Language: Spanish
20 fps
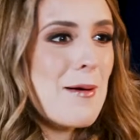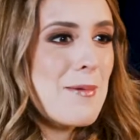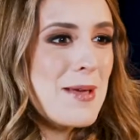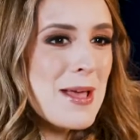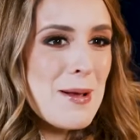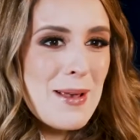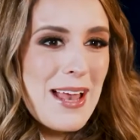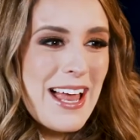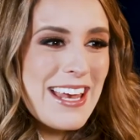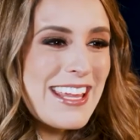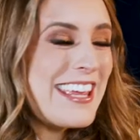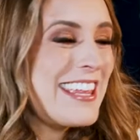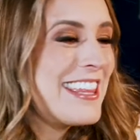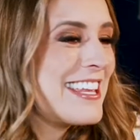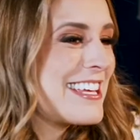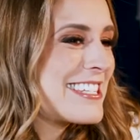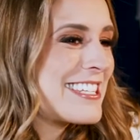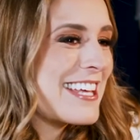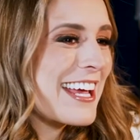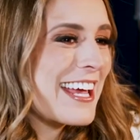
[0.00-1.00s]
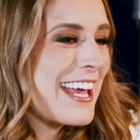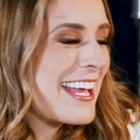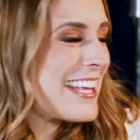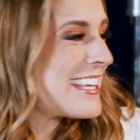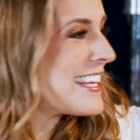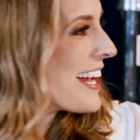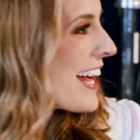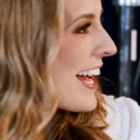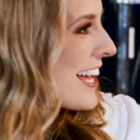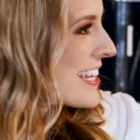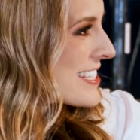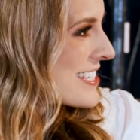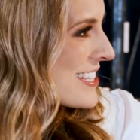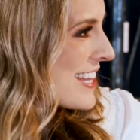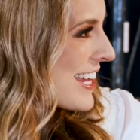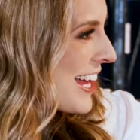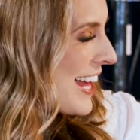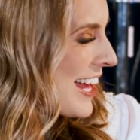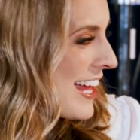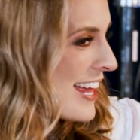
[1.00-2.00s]
la vi hablar y desde que
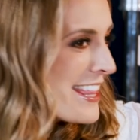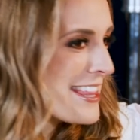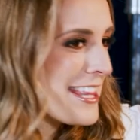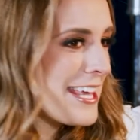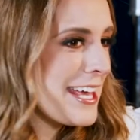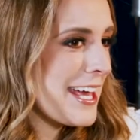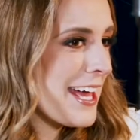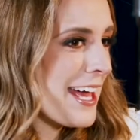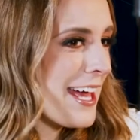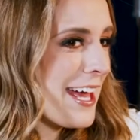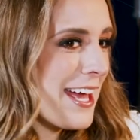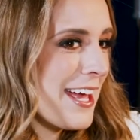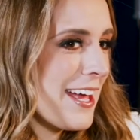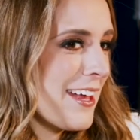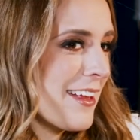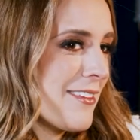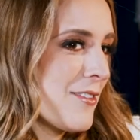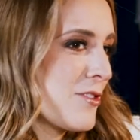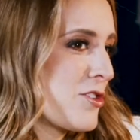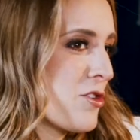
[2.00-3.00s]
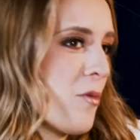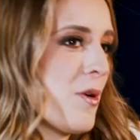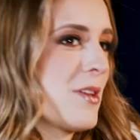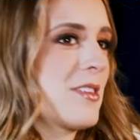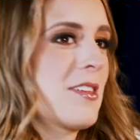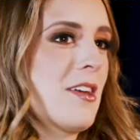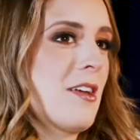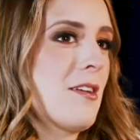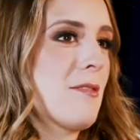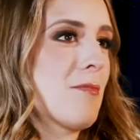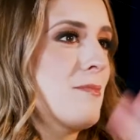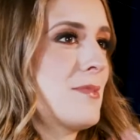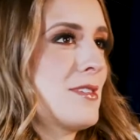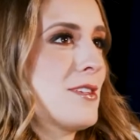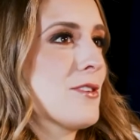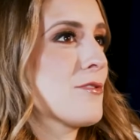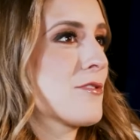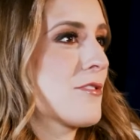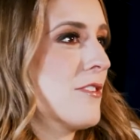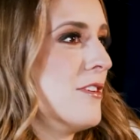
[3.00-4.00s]
llegaste dije, yo voy a tener
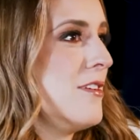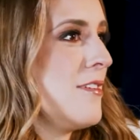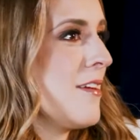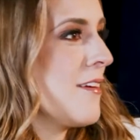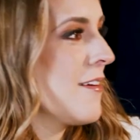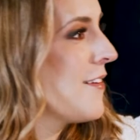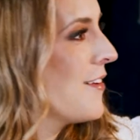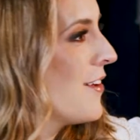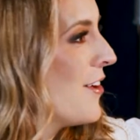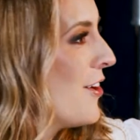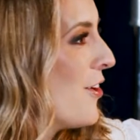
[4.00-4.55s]
mis hijos con él.